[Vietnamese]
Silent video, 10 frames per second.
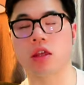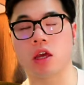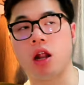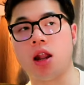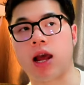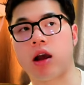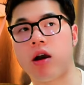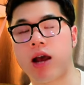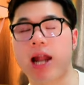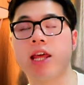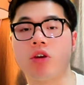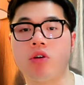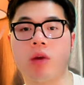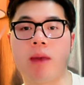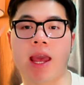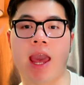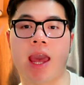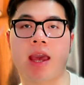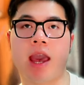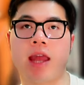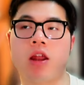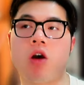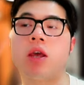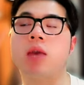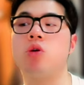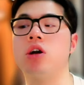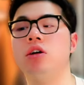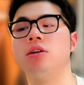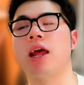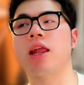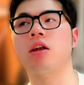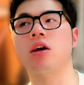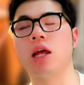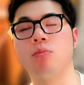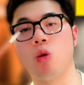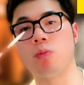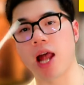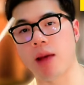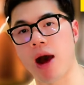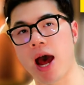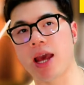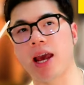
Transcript: cho nên là có khá là nhiều người bán hàng hay nói cái mùi hương này nó có thể mua flyby,